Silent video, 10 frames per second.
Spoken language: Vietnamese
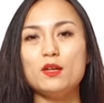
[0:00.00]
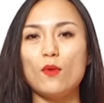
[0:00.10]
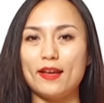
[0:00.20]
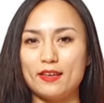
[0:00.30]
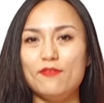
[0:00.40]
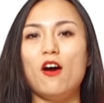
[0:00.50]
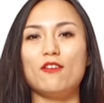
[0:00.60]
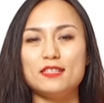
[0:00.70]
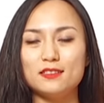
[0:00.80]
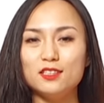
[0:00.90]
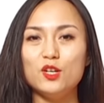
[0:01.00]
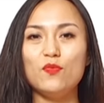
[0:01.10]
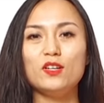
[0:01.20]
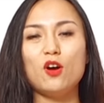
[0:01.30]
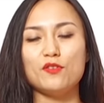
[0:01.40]
bên ngoài cái vỏ để chăng nữa nó
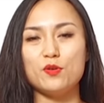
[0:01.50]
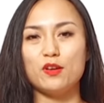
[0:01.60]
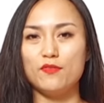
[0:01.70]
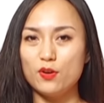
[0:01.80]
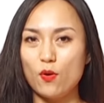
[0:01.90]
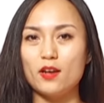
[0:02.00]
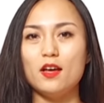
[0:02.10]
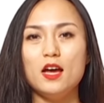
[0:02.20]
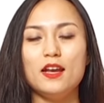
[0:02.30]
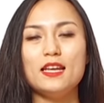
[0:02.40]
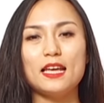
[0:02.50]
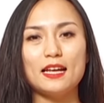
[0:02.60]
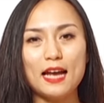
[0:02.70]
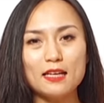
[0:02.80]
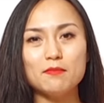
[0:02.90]
vẫn còn nhiều cái vi khuẩn nên
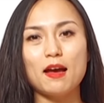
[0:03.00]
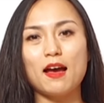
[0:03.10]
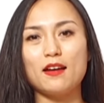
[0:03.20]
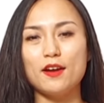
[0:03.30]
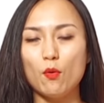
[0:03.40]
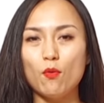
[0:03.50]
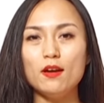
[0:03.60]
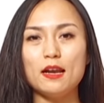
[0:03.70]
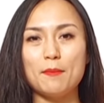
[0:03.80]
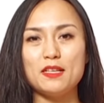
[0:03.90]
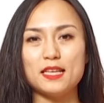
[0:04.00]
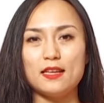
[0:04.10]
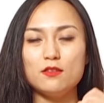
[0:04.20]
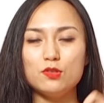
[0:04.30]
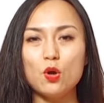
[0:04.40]
cái cách mà nấu á, là mình sẽ
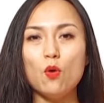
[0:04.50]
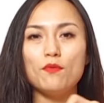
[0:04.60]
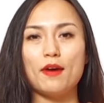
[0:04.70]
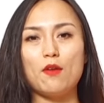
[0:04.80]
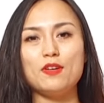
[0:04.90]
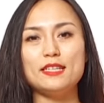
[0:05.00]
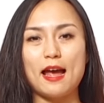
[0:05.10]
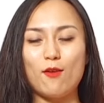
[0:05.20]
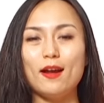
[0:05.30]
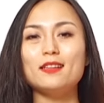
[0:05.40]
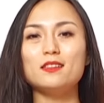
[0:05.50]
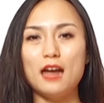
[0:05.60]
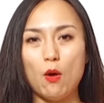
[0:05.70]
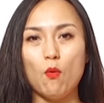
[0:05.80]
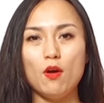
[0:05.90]
trộn vào với cháo ngay từ
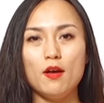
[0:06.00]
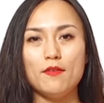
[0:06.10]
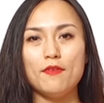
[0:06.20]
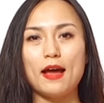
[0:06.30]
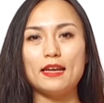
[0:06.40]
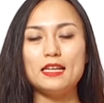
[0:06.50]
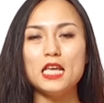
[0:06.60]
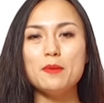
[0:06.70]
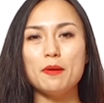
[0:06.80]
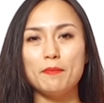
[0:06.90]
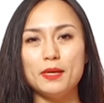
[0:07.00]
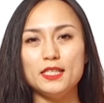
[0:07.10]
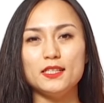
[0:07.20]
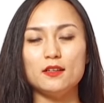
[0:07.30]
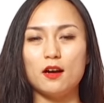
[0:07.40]
đầu và đến khi mà
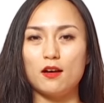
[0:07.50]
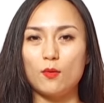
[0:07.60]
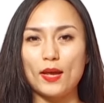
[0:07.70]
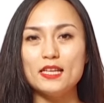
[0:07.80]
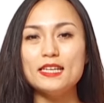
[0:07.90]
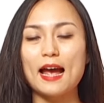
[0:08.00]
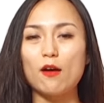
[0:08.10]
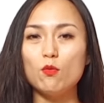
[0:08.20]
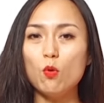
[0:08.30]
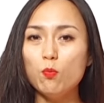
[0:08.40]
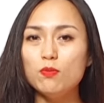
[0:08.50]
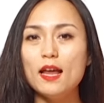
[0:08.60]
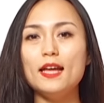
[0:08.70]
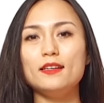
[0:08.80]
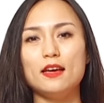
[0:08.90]
mình uh, ngoáy cháo cùng
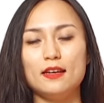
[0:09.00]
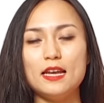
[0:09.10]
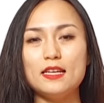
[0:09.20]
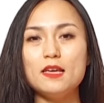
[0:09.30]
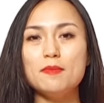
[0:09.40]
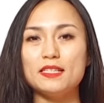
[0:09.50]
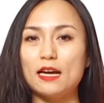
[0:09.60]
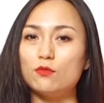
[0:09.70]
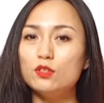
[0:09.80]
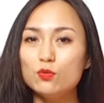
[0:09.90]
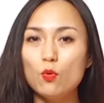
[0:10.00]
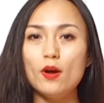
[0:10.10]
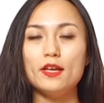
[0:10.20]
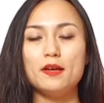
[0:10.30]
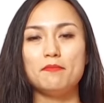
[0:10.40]
lên đến khi mà cháo từ nguội
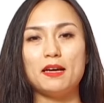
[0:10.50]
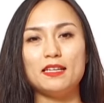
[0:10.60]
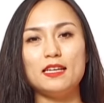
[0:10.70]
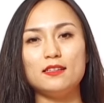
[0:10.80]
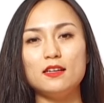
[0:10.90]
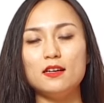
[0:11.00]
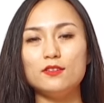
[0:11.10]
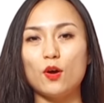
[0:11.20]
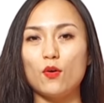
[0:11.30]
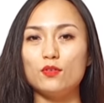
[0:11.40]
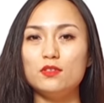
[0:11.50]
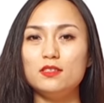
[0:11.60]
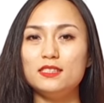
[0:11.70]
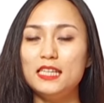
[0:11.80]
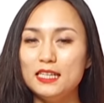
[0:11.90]
mà đến uh,
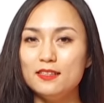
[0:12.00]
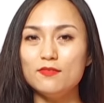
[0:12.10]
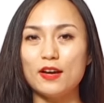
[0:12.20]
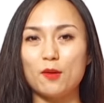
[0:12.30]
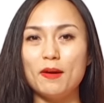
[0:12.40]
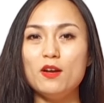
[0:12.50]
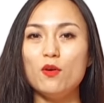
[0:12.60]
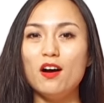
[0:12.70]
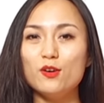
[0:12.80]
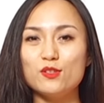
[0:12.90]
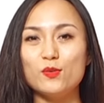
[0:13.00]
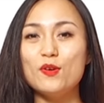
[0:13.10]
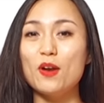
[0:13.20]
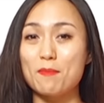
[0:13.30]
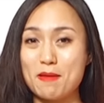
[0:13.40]
nó chín và nó bắt đầu hơi có dấu
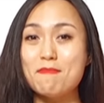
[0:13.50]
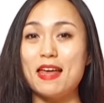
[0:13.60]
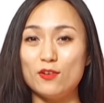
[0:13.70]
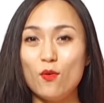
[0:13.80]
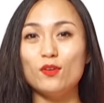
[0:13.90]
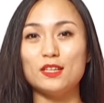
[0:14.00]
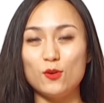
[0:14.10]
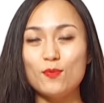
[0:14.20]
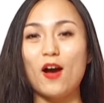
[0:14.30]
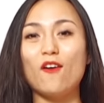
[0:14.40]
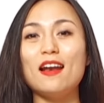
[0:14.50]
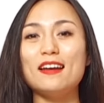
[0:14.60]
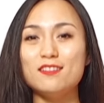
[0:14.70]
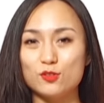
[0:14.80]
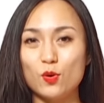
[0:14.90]
hiệu là bén bén nồi thì lúc đó là
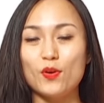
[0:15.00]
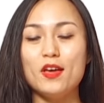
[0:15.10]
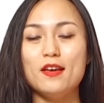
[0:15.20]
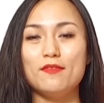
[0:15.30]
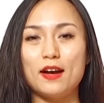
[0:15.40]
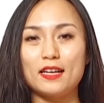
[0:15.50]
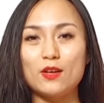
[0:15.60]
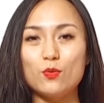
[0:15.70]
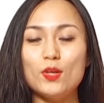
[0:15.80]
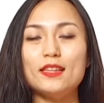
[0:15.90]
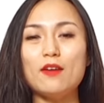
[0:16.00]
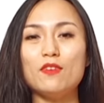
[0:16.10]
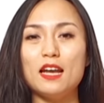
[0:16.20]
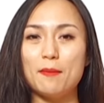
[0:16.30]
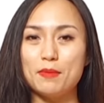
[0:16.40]
được rồi và cái quy tắc
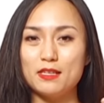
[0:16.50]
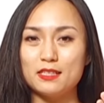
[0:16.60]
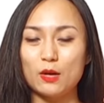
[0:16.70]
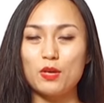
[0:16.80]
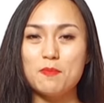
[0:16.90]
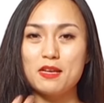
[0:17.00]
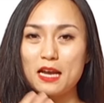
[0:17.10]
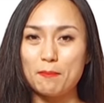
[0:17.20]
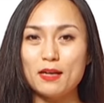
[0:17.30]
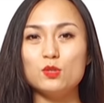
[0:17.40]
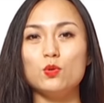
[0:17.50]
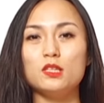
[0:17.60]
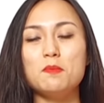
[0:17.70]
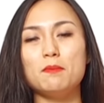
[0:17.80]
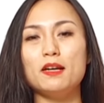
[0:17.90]
vẫn là mình sau khi mình đã bắc xuống
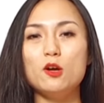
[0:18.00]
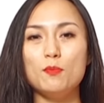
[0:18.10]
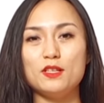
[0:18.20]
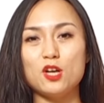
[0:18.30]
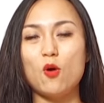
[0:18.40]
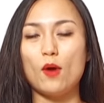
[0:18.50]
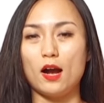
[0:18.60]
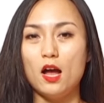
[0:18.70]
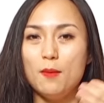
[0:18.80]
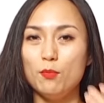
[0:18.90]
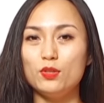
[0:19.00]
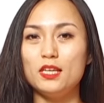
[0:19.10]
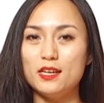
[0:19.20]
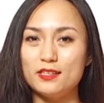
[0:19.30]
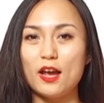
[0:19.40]
thì mình bắt đầu mình cho khoảng một
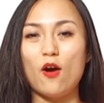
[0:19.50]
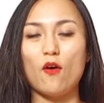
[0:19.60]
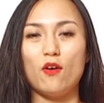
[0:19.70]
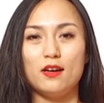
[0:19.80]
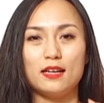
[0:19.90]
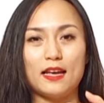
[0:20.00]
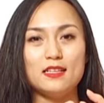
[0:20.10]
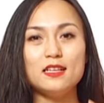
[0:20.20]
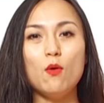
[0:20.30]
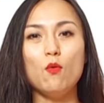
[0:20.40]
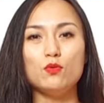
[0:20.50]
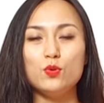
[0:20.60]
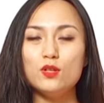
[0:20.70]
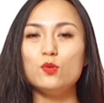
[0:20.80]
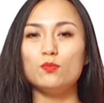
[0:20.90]
thìa nhỏ cái dầu
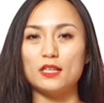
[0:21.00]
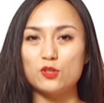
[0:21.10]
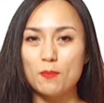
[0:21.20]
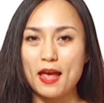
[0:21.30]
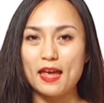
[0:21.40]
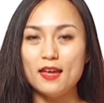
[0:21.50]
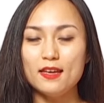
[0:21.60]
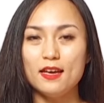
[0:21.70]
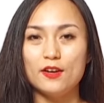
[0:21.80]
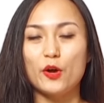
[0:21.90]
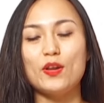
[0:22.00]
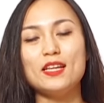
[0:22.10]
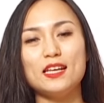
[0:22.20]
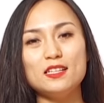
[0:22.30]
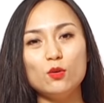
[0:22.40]
chuyên dụng dành cho bé nói đến
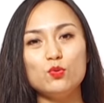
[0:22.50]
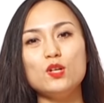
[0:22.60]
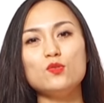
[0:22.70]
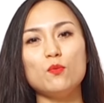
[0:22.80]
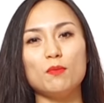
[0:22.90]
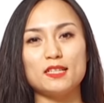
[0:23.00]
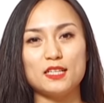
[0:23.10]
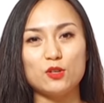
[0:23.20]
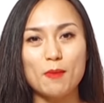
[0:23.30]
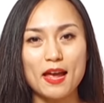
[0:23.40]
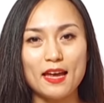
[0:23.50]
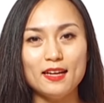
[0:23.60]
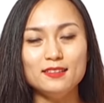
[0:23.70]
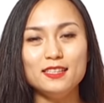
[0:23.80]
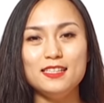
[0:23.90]
cái dầu chuyên dụng mà dành cho
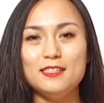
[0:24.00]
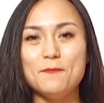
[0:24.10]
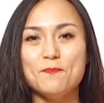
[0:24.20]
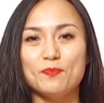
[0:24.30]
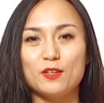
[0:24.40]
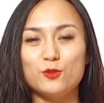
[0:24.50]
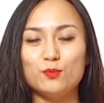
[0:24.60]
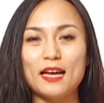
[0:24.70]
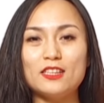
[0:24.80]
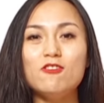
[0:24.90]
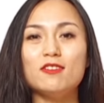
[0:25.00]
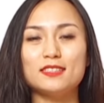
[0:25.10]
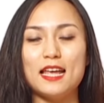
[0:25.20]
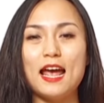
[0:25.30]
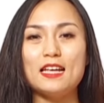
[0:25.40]
bé thì Ờ, chúng ta thường
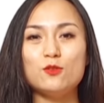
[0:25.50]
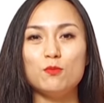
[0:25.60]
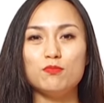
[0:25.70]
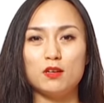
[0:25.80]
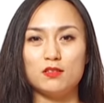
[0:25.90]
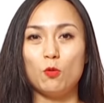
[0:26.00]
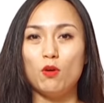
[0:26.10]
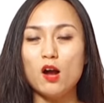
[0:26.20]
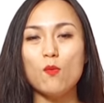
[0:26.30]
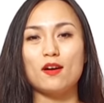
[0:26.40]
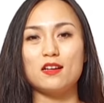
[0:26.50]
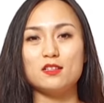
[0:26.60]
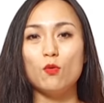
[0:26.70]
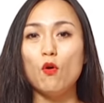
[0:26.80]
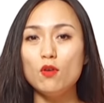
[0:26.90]
sẽ hay dùng ờ, dầu gốc hoặc là
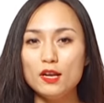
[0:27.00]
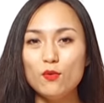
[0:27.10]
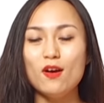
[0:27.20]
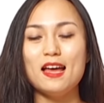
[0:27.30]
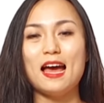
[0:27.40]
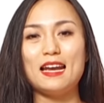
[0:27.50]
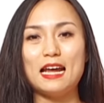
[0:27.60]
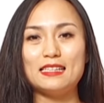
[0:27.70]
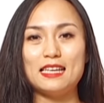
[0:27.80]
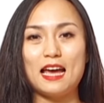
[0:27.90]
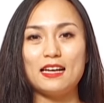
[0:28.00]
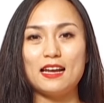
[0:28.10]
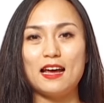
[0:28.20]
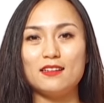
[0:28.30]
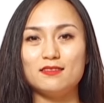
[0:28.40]
dầu ô liu Anna thì
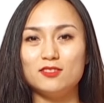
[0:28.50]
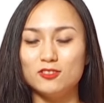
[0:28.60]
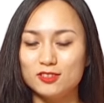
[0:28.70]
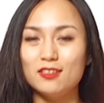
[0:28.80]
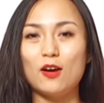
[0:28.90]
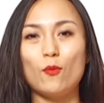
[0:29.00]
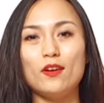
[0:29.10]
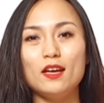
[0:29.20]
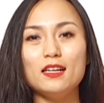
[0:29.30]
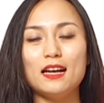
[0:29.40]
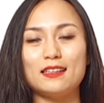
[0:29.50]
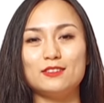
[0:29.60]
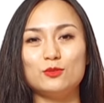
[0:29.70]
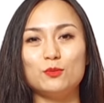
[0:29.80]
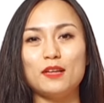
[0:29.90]
Anna thực sự là khuyến khích là
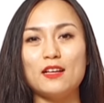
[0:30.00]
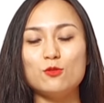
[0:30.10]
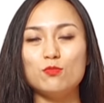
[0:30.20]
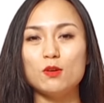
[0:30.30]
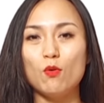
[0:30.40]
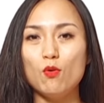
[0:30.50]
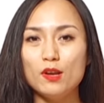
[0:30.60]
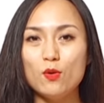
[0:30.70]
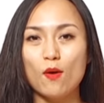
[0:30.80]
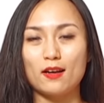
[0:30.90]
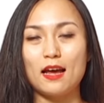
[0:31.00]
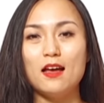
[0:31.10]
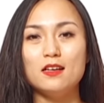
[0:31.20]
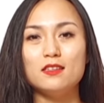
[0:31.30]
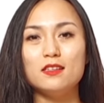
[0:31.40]
chúng ta dùng dầu ô liu hoặc là
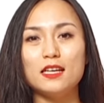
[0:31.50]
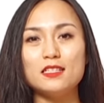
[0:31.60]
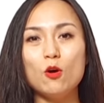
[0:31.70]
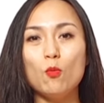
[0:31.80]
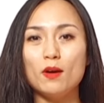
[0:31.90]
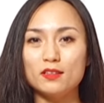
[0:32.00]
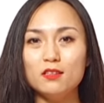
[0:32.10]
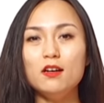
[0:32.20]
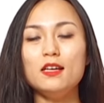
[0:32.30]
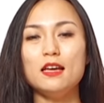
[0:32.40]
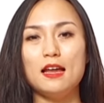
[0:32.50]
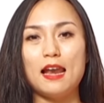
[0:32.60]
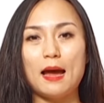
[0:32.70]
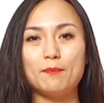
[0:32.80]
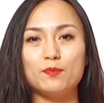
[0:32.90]
những cái dầu mà tươi
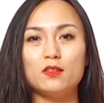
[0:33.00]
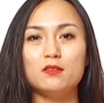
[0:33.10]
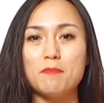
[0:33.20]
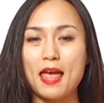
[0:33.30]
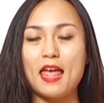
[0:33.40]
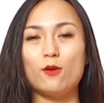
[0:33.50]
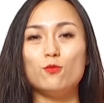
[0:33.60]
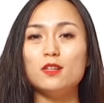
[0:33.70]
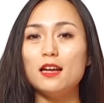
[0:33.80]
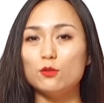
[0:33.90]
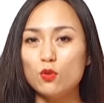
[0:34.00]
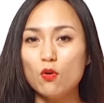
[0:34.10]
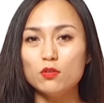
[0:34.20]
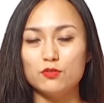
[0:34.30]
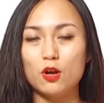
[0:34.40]
làm từ mè cũng rất là
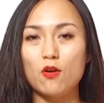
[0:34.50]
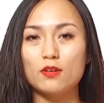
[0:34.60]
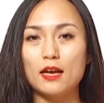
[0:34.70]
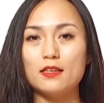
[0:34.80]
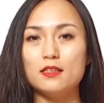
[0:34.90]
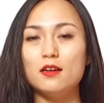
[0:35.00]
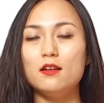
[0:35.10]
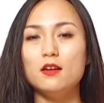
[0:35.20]
tốt cho cái ờ,